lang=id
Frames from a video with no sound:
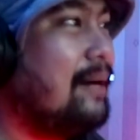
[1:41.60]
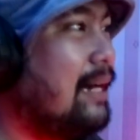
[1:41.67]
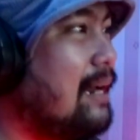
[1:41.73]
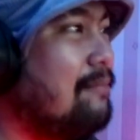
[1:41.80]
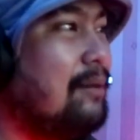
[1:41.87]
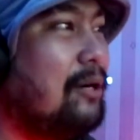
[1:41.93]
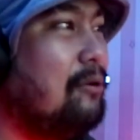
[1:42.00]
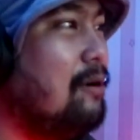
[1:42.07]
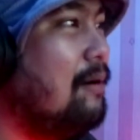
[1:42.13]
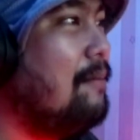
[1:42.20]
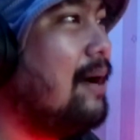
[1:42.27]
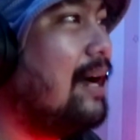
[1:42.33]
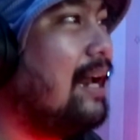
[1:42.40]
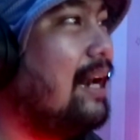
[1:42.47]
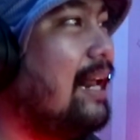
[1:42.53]
mereka berdua
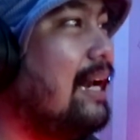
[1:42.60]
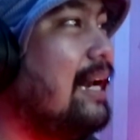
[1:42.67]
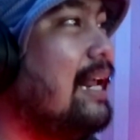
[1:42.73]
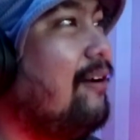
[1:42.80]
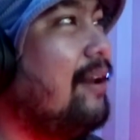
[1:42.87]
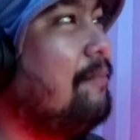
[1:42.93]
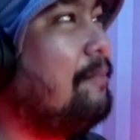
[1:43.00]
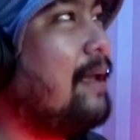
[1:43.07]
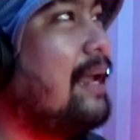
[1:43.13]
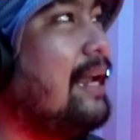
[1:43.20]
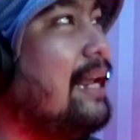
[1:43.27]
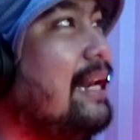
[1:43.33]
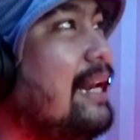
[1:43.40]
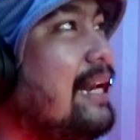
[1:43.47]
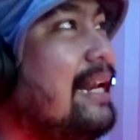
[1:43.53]
bakalan collab
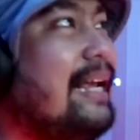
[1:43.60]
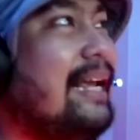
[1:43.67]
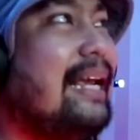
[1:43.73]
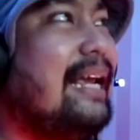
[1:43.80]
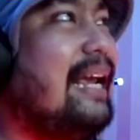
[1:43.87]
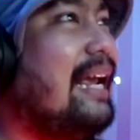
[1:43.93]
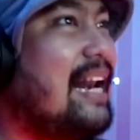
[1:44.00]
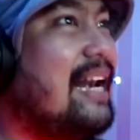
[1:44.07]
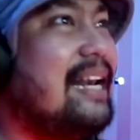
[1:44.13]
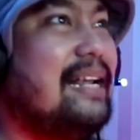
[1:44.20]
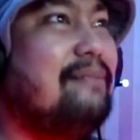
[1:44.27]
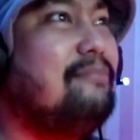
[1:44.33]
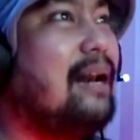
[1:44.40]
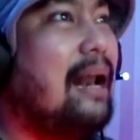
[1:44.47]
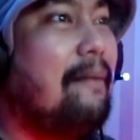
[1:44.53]
kayak gini nih
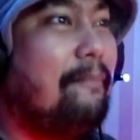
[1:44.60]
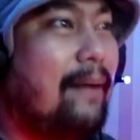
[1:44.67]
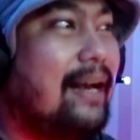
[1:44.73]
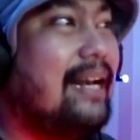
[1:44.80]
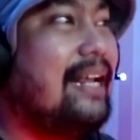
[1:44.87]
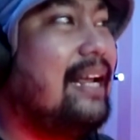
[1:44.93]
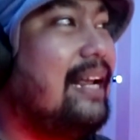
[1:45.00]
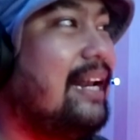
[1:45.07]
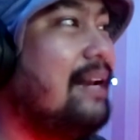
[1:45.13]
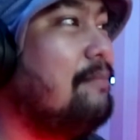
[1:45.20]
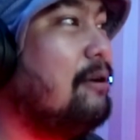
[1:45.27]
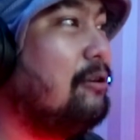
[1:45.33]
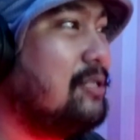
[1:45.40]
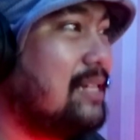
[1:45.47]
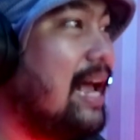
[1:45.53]
trending berapa nih. Ini
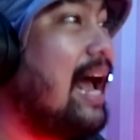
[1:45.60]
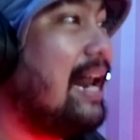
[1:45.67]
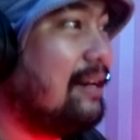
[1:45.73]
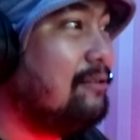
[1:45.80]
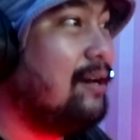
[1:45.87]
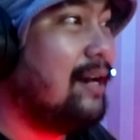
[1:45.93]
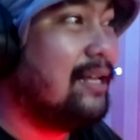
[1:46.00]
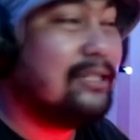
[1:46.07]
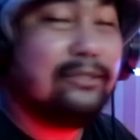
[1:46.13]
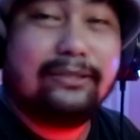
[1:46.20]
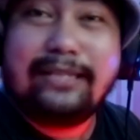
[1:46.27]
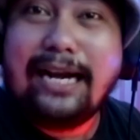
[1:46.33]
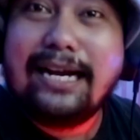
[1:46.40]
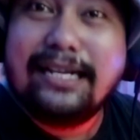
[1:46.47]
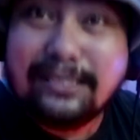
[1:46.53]
baru sehari udah
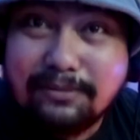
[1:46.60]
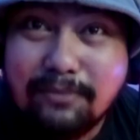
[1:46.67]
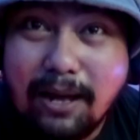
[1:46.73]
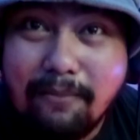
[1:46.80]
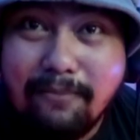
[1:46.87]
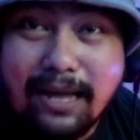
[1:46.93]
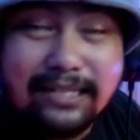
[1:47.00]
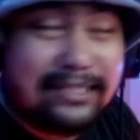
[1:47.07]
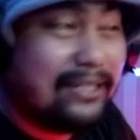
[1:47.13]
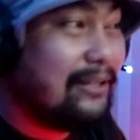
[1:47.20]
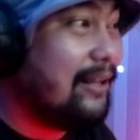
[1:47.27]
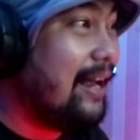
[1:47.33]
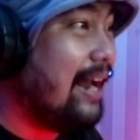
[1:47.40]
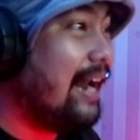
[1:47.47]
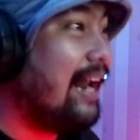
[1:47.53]
langsung trending 19
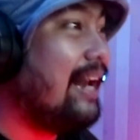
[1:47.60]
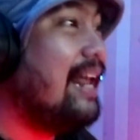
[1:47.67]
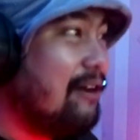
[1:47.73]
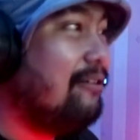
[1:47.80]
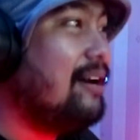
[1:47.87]
gitu ya kan. Ya